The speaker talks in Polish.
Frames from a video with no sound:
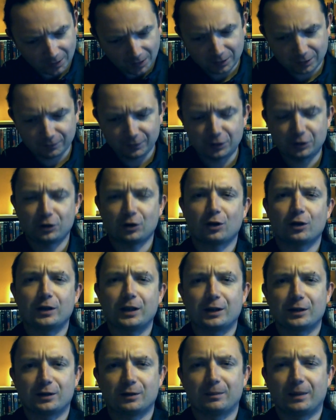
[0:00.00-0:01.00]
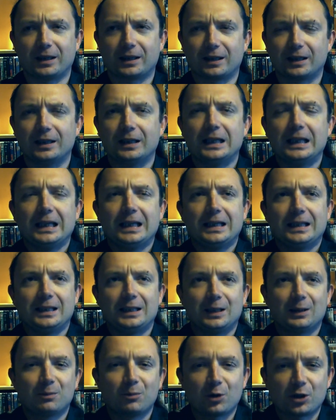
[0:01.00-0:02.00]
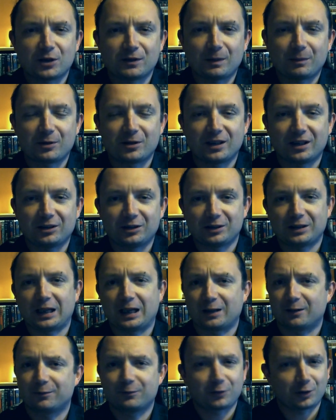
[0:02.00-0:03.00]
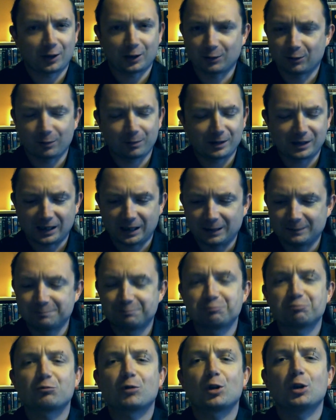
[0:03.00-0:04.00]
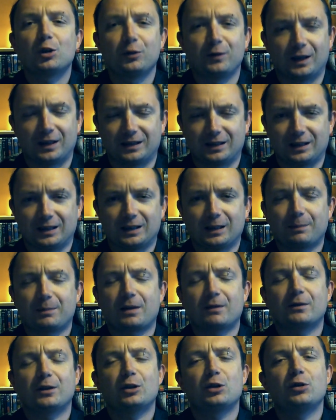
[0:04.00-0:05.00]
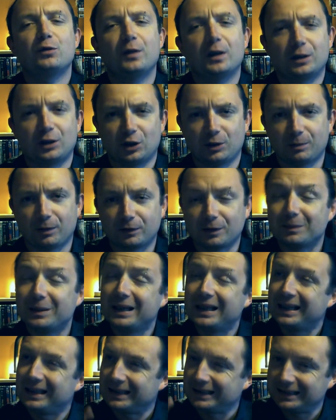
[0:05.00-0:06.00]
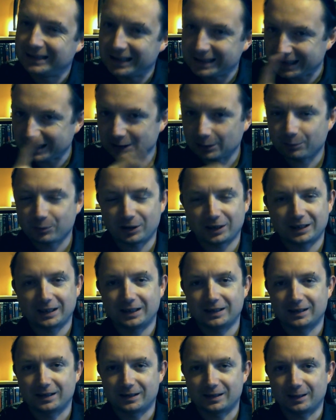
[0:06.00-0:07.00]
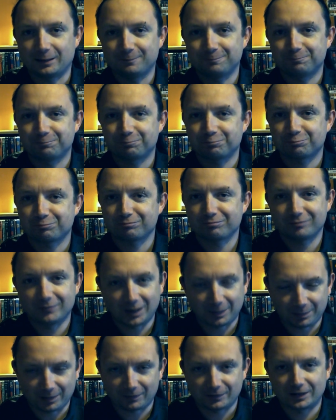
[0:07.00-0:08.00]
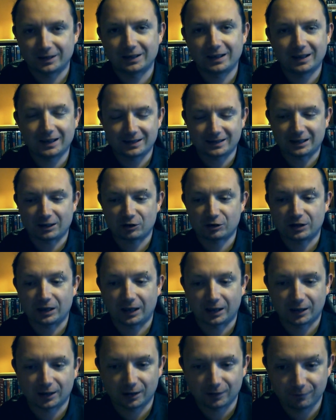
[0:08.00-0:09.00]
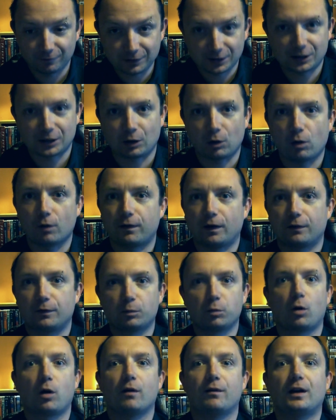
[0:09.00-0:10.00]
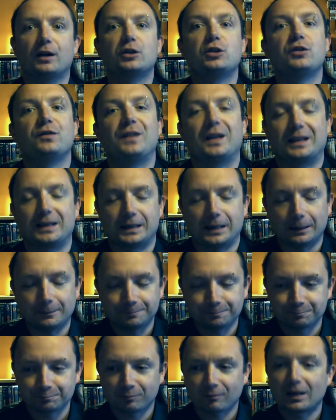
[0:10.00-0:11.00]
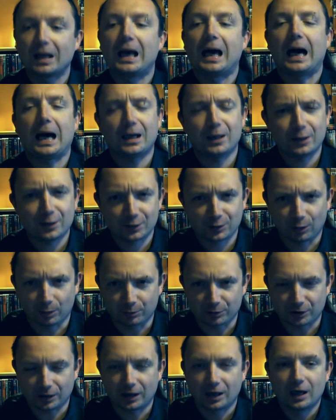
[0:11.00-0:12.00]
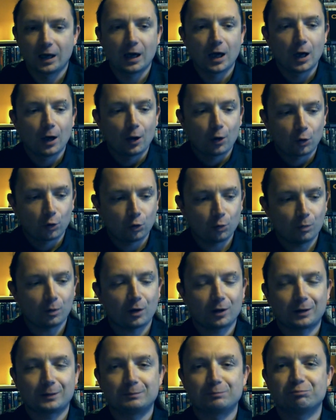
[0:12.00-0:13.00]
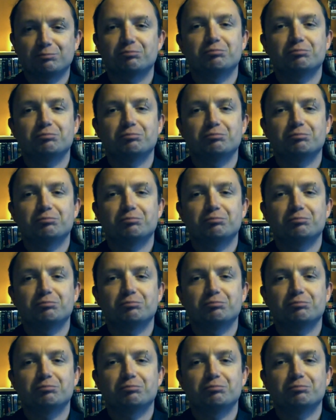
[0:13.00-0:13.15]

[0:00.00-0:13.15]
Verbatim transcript: Dowiecie się oglądając tę bajkę i muszę wam przyznać, tak, wczoraj ją obejrzałem świetnie, naprawdę świetnie się bawiłem, nie tak dobrze jak na jedynce, naprawdę nie jest aż tak e, wystrzałowa, wybuchowa, świetna, ale jest dobrze humor